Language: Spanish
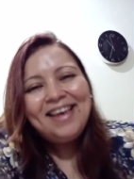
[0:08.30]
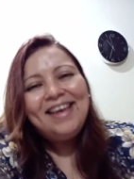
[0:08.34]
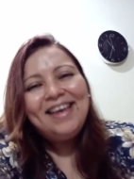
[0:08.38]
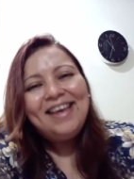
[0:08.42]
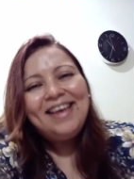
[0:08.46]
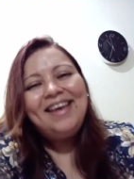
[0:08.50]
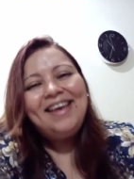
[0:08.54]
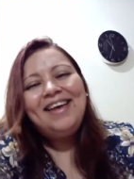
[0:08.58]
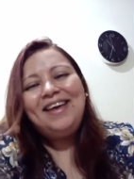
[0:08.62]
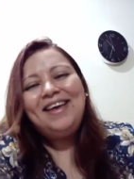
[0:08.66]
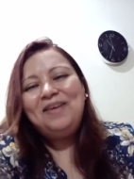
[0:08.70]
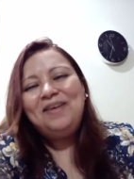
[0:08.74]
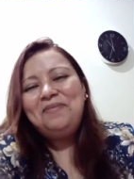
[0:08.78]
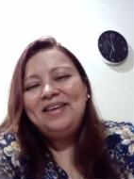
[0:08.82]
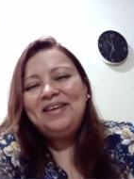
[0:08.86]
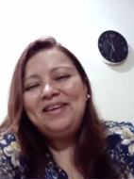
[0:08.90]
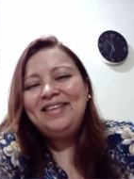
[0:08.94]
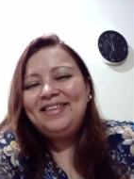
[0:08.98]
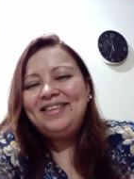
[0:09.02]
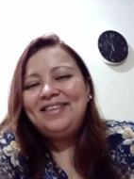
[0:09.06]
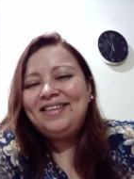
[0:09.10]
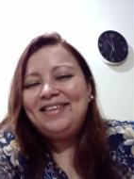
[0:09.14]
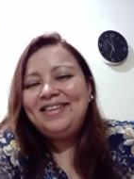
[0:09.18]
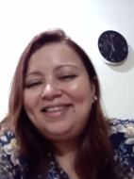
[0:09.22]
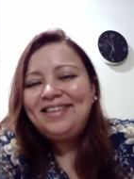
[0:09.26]
es
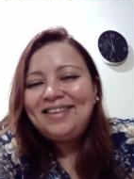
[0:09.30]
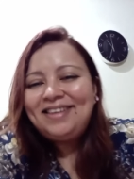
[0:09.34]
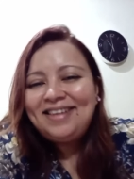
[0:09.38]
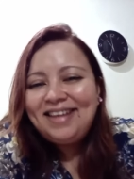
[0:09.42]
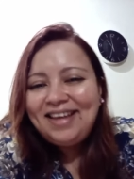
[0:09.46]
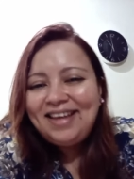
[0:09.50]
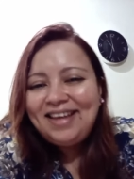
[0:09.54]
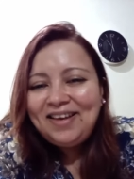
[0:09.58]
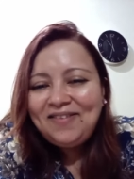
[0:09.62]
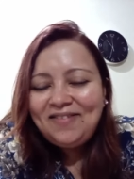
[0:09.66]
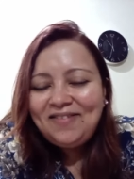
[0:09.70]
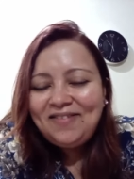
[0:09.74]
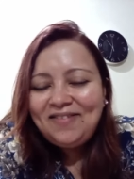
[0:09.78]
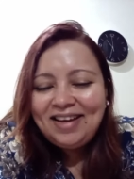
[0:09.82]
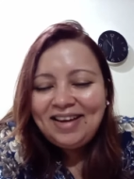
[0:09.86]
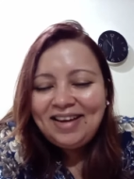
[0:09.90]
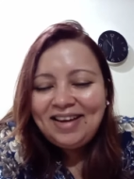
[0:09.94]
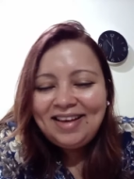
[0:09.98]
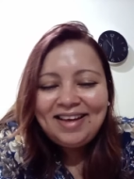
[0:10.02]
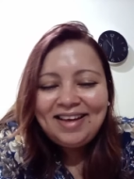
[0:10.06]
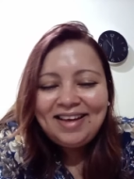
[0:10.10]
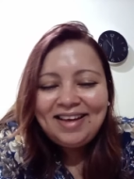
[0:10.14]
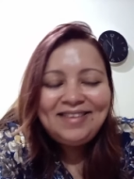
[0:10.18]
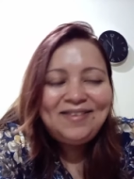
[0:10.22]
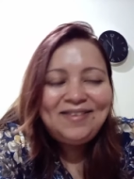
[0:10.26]
bien
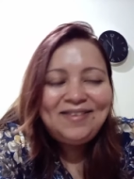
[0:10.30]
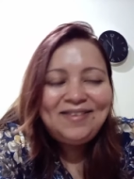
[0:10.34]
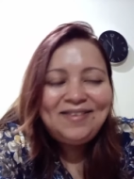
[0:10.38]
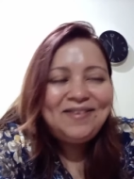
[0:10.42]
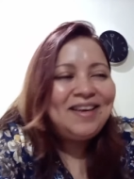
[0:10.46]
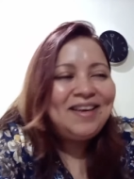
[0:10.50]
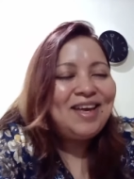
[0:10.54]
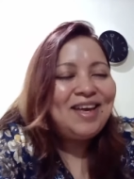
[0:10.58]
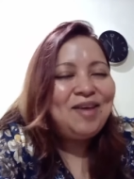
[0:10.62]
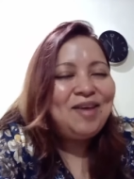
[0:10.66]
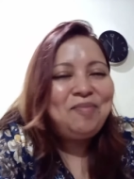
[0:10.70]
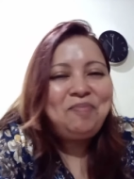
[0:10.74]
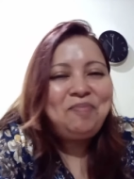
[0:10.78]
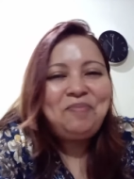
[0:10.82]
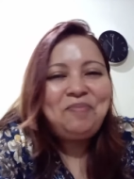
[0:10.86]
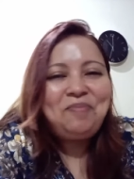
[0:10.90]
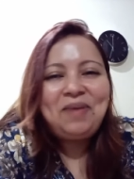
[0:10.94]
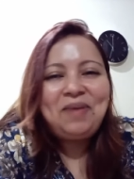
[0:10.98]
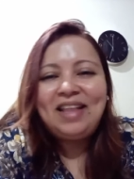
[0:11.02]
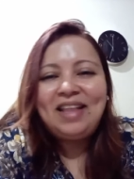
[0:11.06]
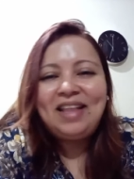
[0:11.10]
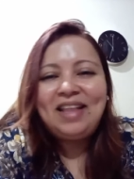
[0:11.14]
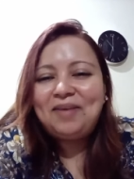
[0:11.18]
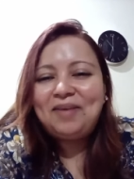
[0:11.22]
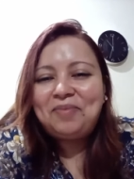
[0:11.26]
terrible, ay, no, qué
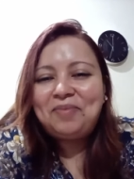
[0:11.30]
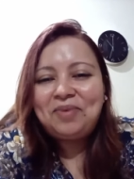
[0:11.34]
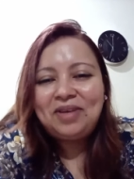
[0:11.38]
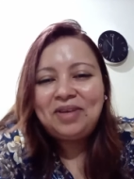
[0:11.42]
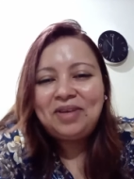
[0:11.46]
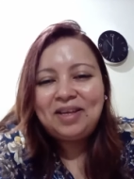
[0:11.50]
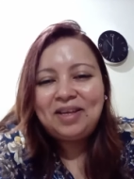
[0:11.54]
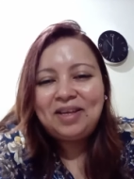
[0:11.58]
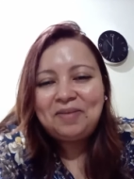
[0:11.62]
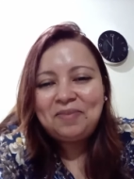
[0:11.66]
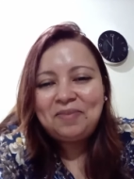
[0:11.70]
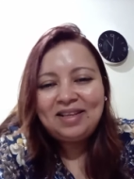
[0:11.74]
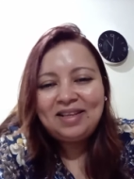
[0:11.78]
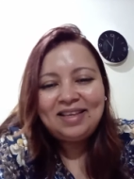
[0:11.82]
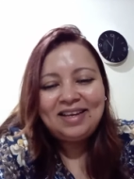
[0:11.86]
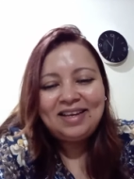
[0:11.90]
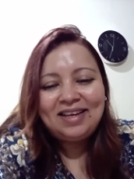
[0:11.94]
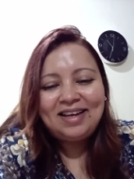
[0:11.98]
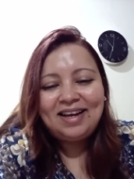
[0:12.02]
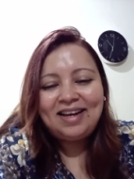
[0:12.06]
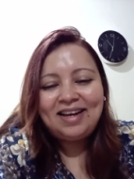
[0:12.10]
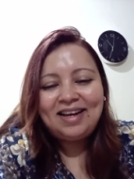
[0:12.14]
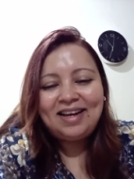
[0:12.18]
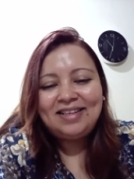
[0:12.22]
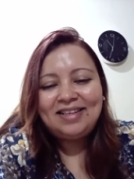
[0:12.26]
pena poder
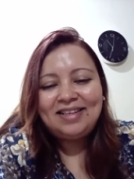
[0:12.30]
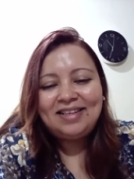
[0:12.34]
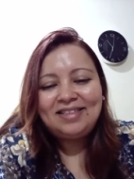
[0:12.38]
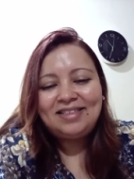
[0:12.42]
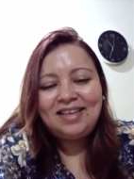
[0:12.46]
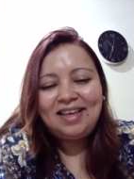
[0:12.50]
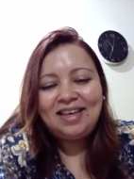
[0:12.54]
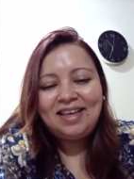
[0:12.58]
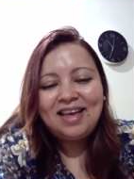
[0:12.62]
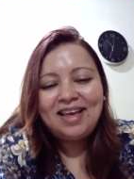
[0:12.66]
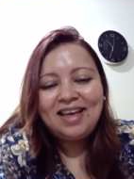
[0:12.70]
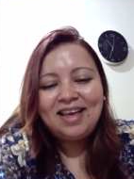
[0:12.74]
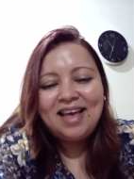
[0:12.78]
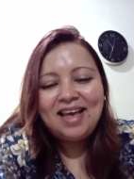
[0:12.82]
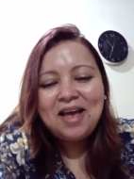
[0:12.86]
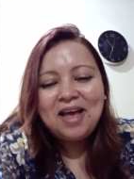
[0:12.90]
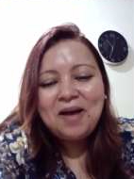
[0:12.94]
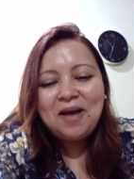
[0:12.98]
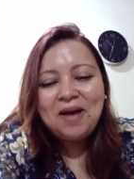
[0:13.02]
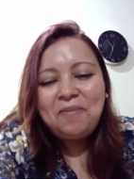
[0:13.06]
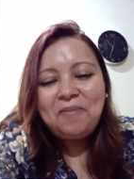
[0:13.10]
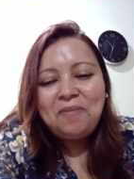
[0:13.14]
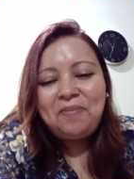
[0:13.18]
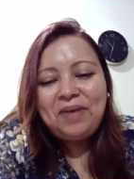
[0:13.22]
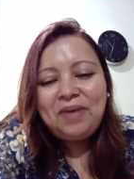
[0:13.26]
platicar así.
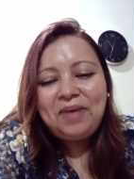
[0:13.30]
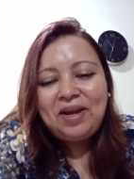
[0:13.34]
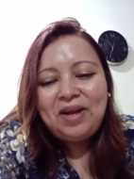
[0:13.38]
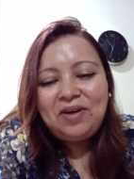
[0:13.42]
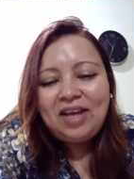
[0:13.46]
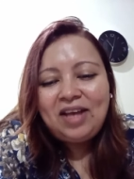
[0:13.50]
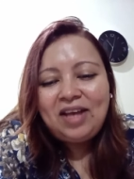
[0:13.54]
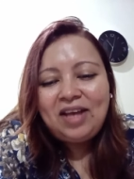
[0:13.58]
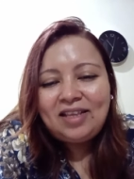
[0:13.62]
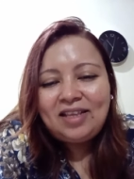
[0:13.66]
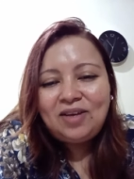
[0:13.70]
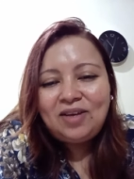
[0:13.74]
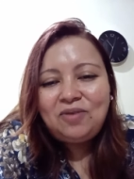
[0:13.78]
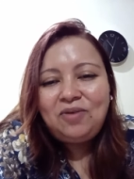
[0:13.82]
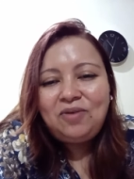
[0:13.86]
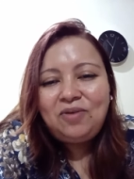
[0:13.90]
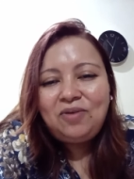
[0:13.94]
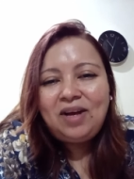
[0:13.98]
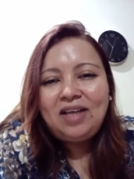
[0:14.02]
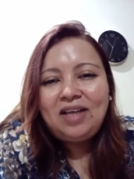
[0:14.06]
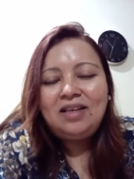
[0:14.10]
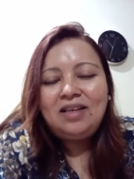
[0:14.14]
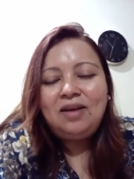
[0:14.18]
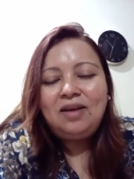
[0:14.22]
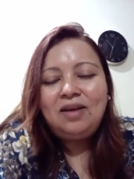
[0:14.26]
Pero ya te
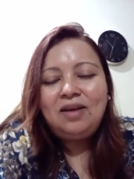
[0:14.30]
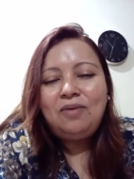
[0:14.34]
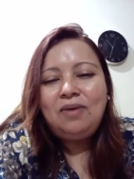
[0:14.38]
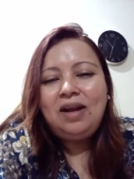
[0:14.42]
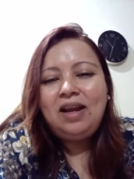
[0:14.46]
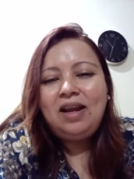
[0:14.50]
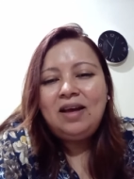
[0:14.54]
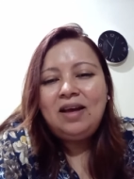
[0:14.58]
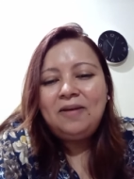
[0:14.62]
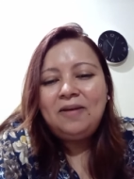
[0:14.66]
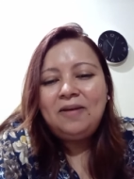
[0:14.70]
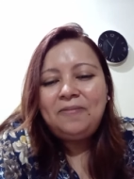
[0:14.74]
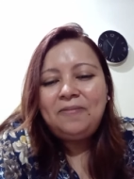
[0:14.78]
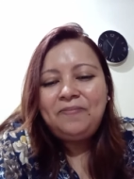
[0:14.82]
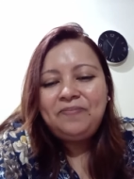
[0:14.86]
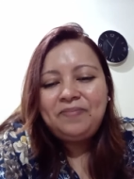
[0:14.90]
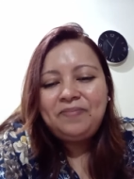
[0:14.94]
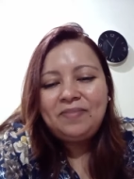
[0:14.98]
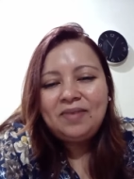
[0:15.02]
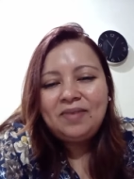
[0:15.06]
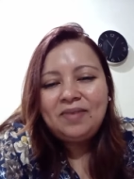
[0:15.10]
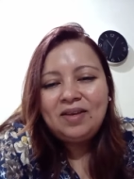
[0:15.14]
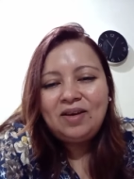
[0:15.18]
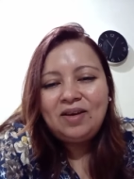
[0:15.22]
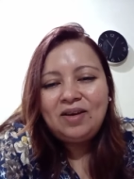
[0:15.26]
curaste, William.
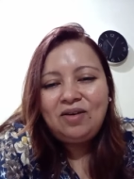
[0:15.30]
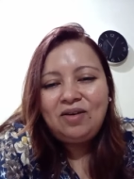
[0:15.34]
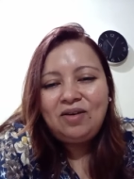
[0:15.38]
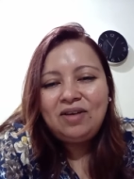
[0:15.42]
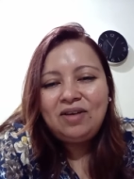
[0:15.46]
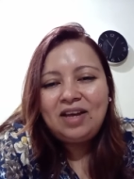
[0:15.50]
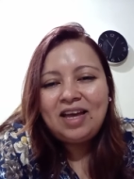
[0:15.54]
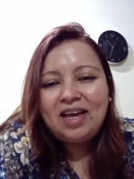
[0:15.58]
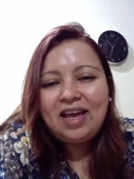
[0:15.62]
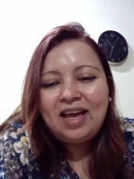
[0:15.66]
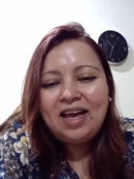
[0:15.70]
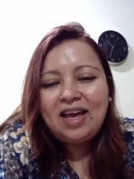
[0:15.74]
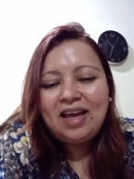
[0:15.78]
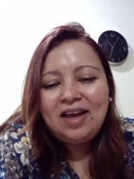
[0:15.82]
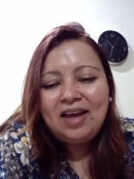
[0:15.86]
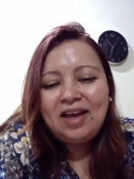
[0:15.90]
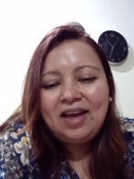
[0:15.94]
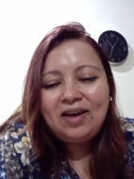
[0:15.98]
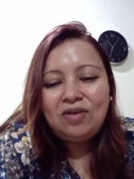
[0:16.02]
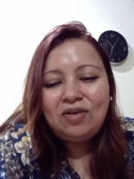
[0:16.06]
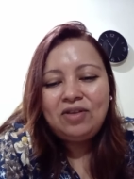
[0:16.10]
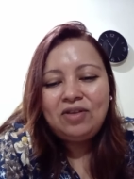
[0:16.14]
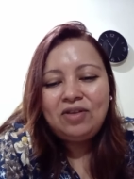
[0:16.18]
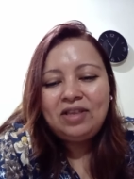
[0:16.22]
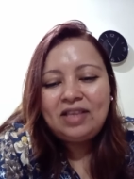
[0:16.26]
¿Con qué?
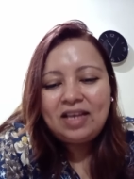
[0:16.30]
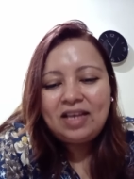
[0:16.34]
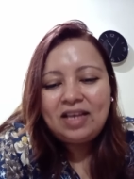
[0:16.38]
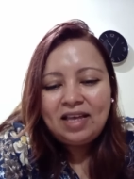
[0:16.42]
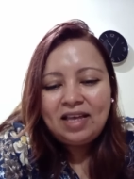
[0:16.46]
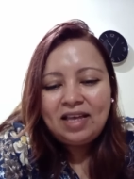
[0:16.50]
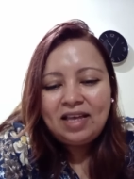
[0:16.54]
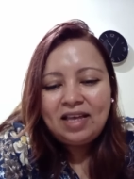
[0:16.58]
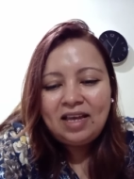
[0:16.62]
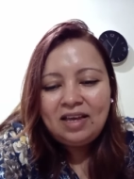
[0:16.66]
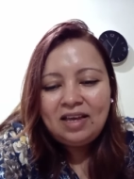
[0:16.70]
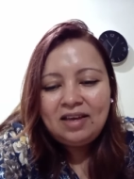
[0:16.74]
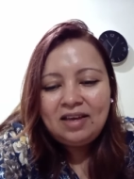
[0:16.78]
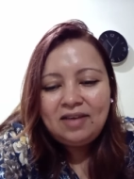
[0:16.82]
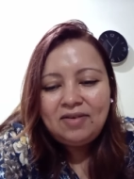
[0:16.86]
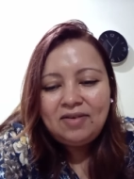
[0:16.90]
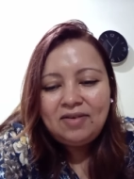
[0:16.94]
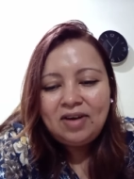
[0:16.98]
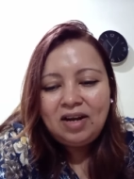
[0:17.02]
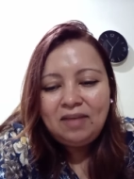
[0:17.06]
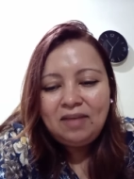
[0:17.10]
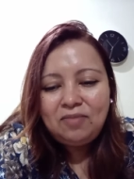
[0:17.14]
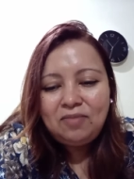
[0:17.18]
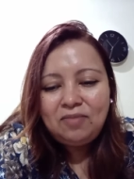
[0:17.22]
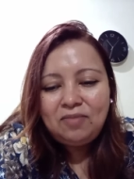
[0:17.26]
Con té de
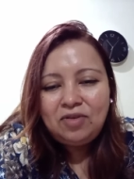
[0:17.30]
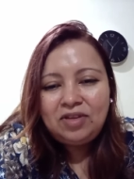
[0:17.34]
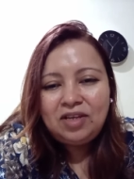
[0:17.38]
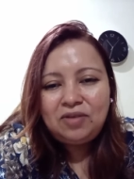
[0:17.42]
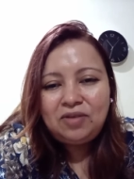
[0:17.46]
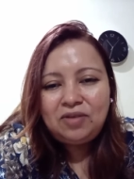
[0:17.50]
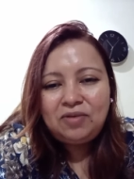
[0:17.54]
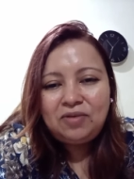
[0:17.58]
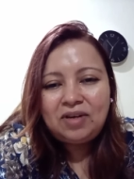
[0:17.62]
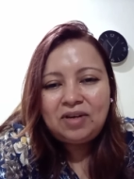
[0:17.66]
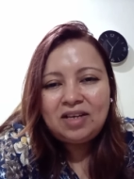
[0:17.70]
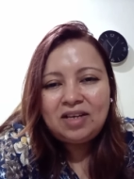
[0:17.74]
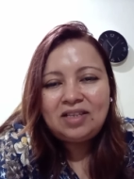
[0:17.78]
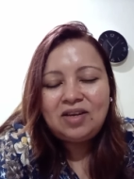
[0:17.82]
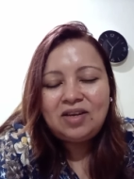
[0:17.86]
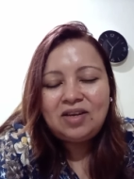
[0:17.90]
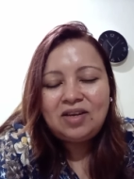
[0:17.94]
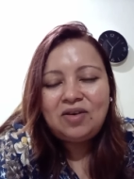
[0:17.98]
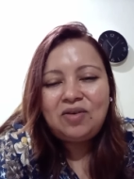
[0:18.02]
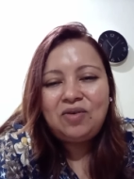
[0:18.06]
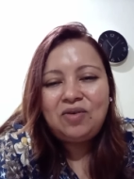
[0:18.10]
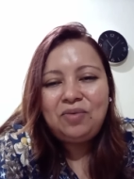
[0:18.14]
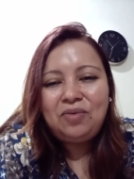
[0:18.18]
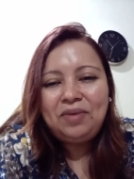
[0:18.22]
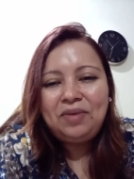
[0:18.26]
jengibre, limón te curaste.
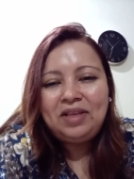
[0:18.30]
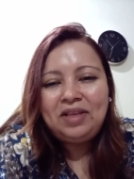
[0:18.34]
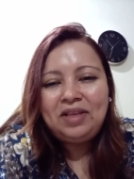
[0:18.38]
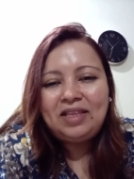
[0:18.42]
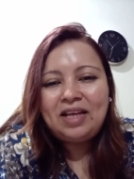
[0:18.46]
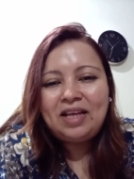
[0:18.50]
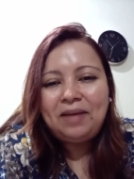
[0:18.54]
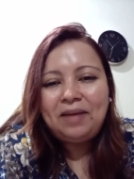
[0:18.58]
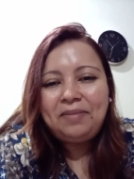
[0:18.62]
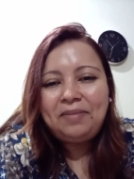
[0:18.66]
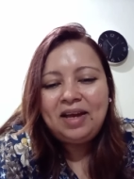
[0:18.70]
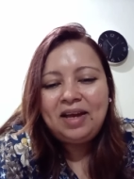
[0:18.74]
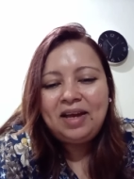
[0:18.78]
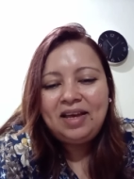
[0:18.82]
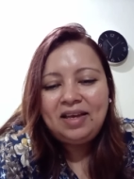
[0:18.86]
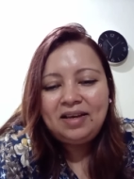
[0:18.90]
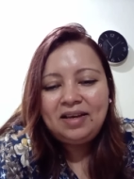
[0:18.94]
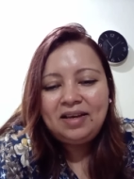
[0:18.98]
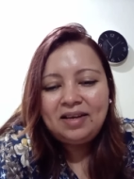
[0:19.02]
Comentame ahí.